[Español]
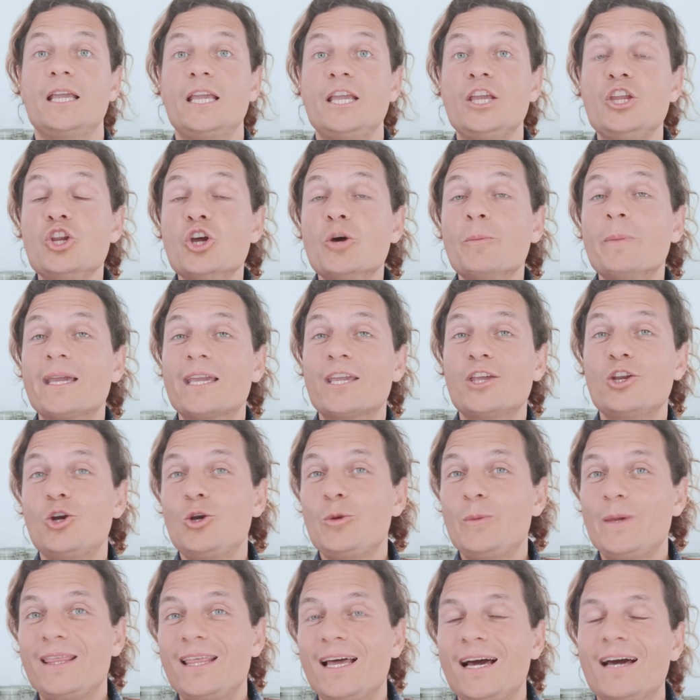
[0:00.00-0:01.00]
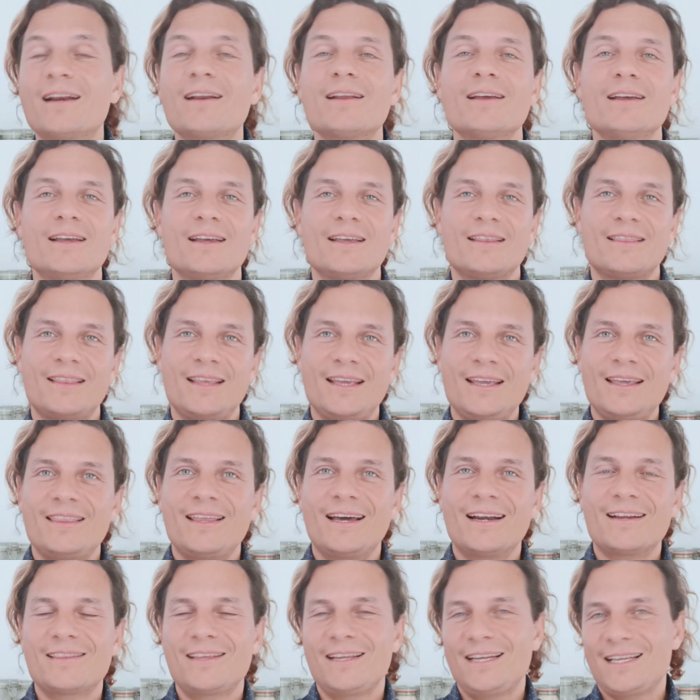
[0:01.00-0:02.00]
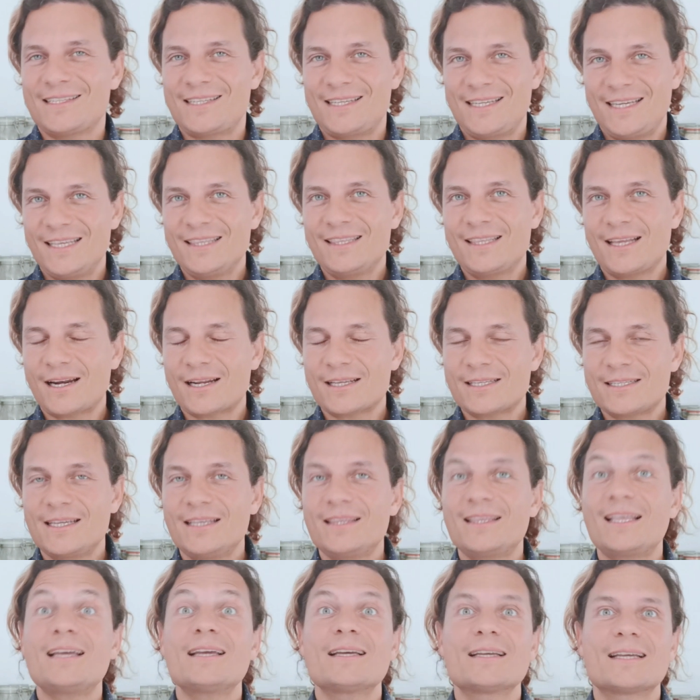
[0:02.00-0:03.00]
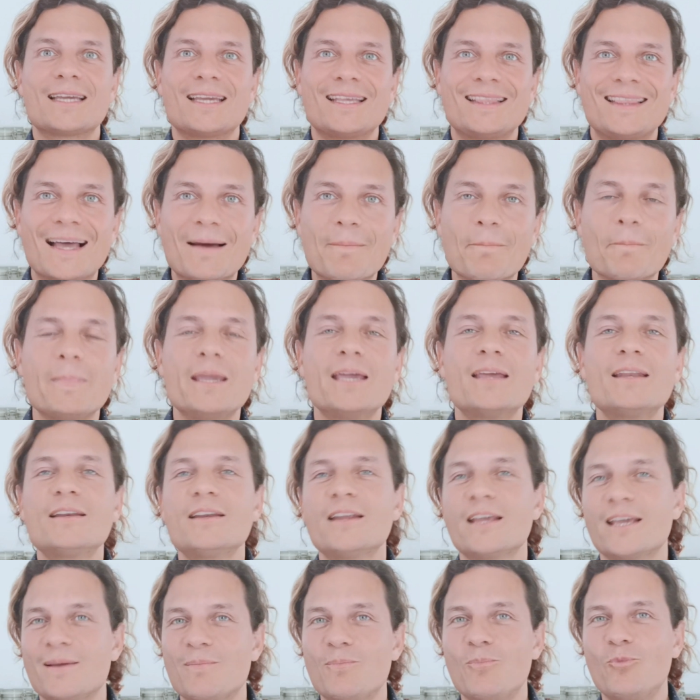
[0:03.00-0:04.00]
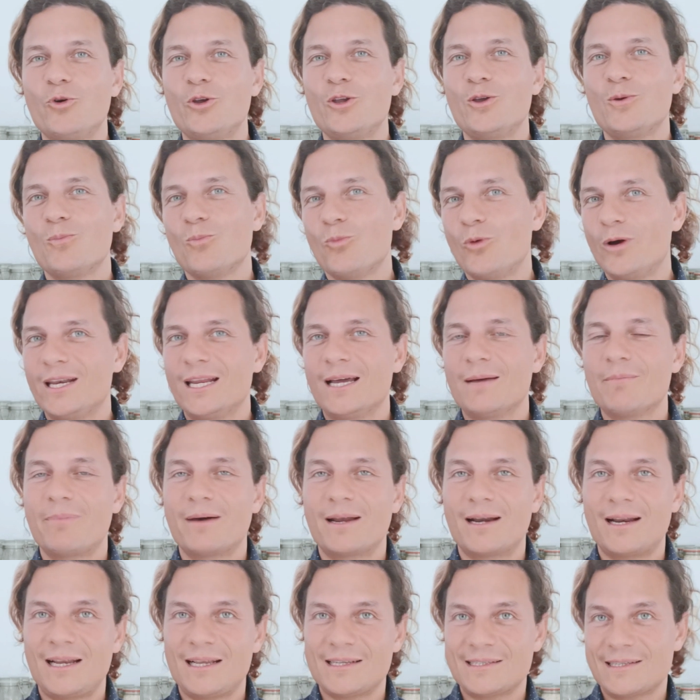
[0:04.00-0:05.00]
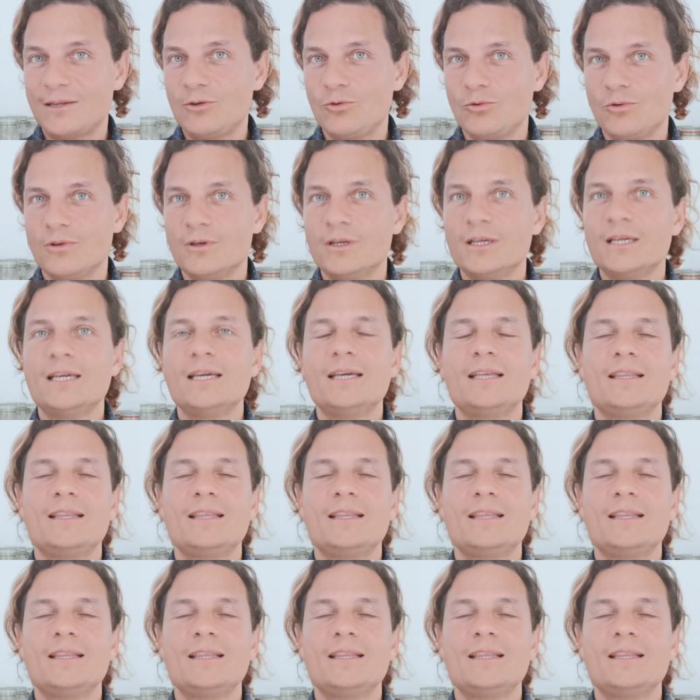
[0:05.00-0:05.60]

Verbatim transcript: Y no me quiero olvidar de darte la siguiente receta, que también es muy buena para la salud.